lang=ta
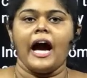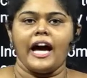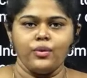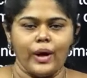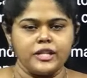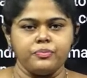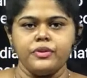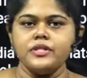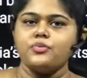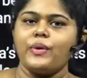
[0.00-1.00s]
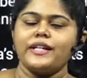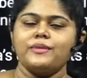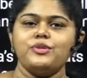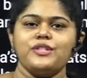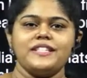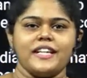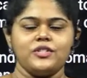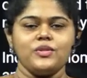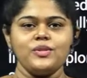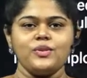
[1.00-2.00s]
ஹலோ ஆஸ்பிரன்ஸ் வெல்கம் டு த
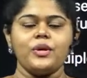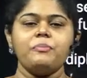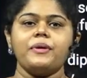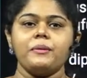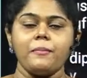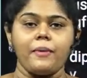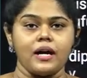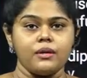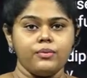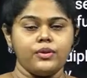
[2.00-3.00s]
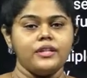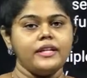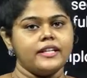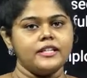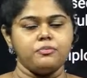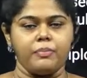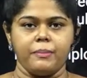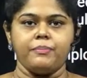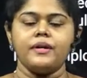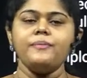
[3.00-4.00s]
செஷன் ஸோ இப்போ நம்ம பார்க்க போகிறது இங்கிலீஷ்
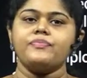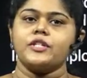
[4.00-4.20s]
பேப்பர்